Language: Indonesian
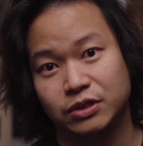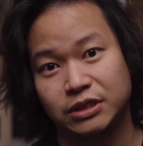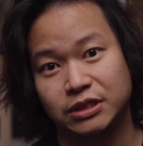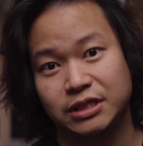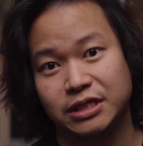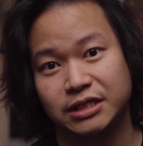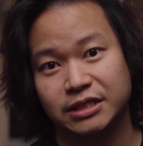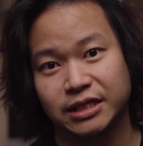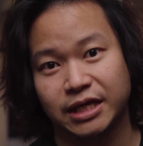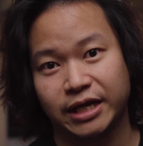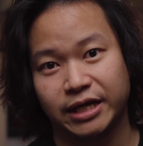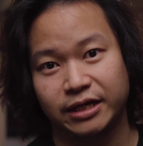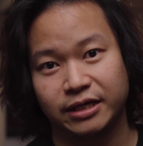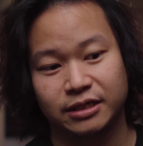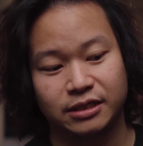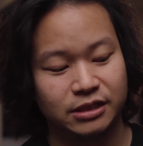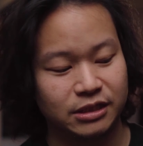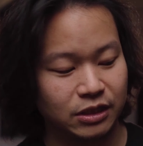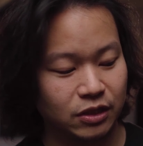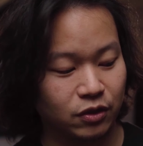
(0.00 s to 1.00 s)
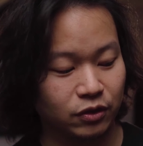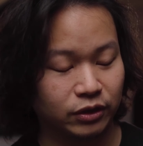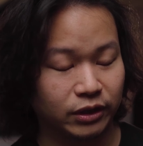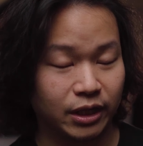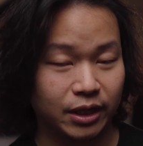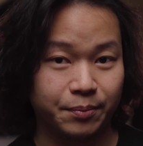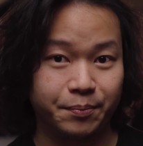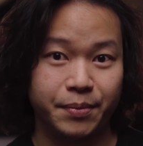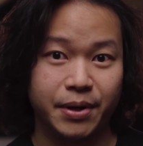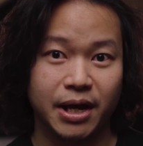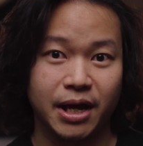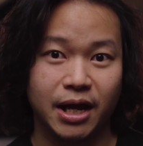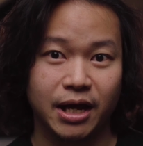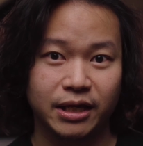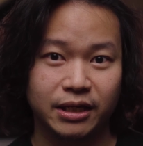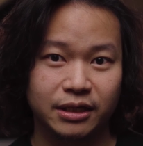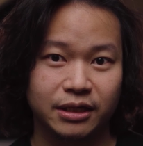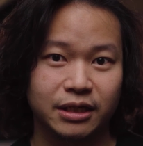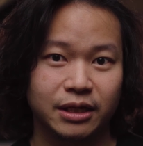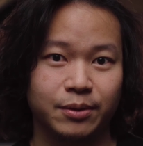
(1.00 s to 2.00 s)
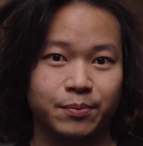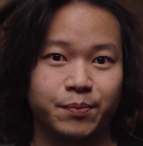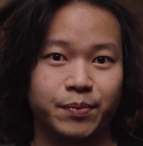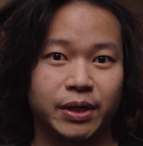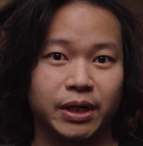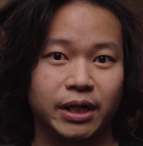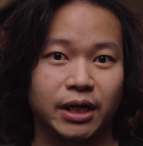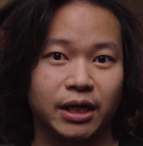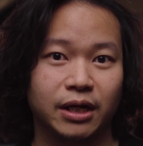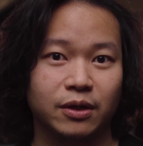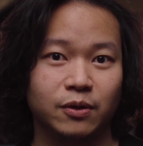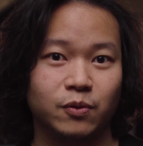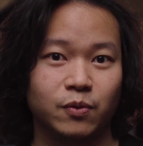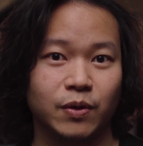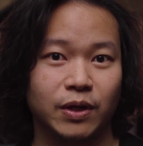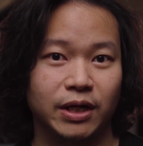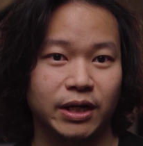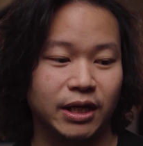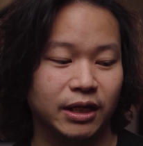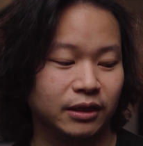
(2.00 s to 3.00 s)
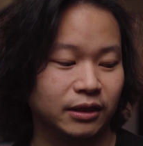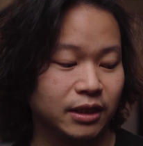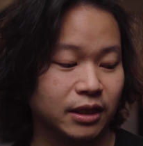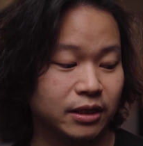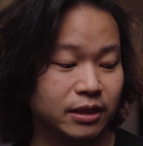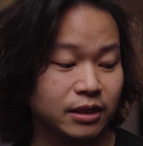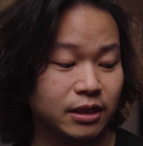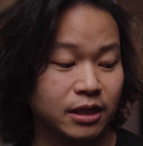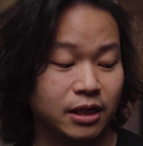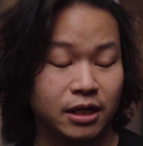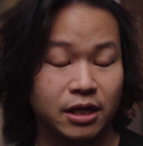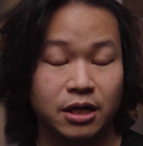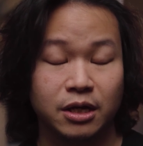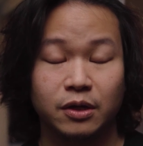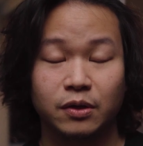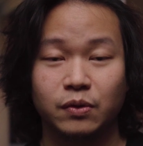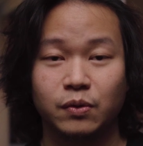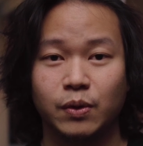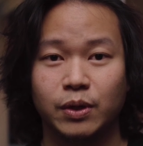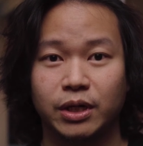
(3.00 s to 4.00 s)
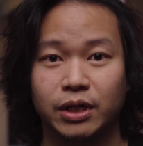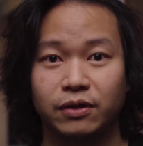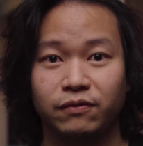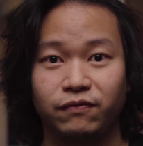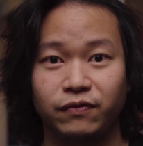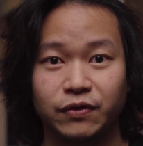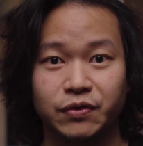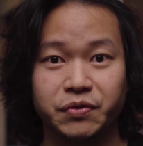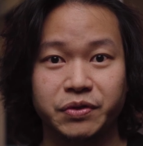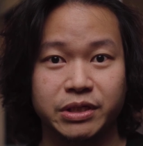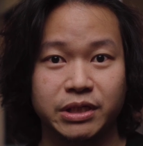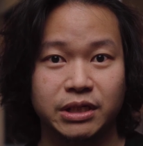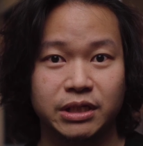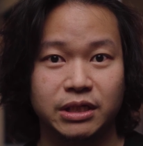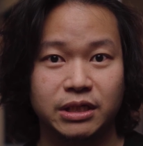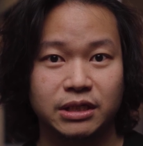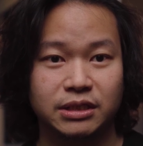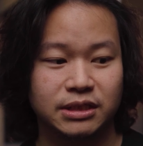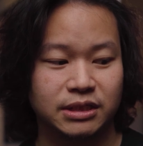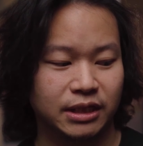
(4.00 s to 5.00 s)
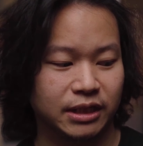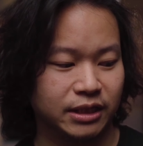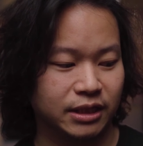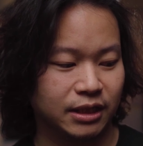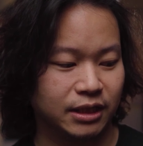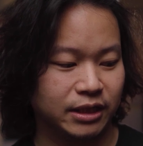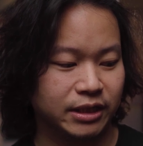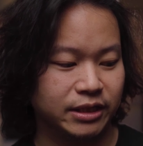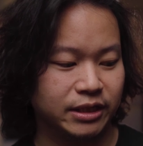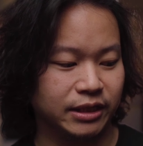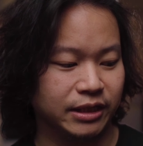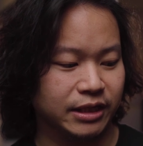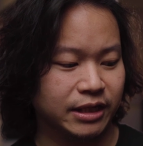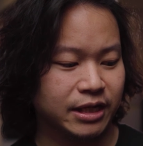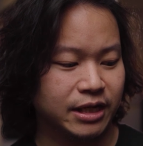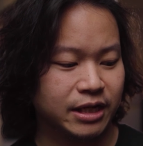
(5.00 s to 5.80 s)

desain Zillow terbaik yang pernah gue lihat dan gue review di channel ini.